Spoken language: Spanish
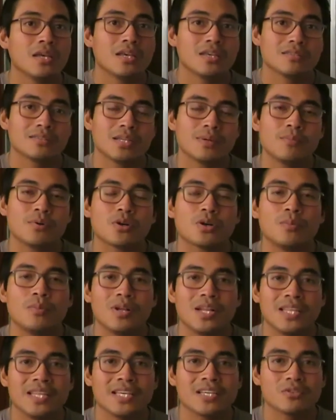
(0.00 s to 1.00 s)
Estamos, como
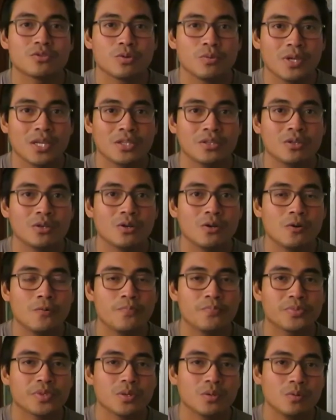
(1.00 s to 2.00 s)
les dije,
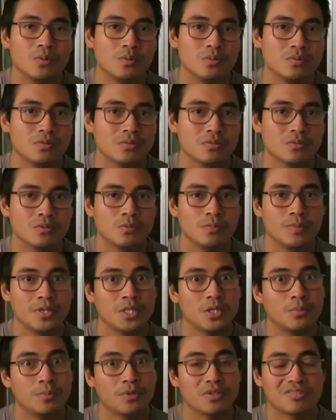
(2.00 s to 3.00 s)
subiendo un, un
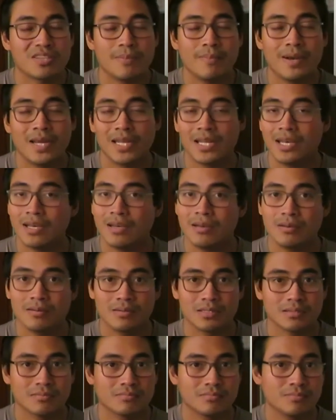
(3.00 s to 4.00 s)
video por semana
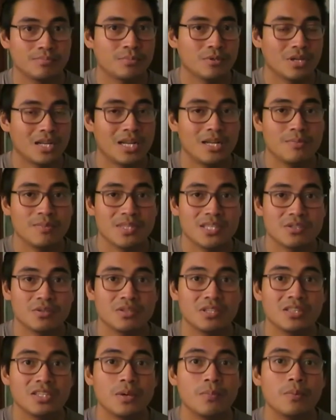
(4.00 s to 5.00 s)
por la
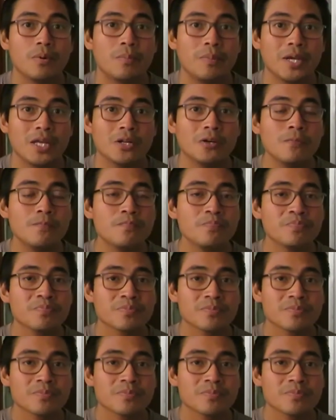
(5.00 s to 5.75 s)
limitación de tiempo, pero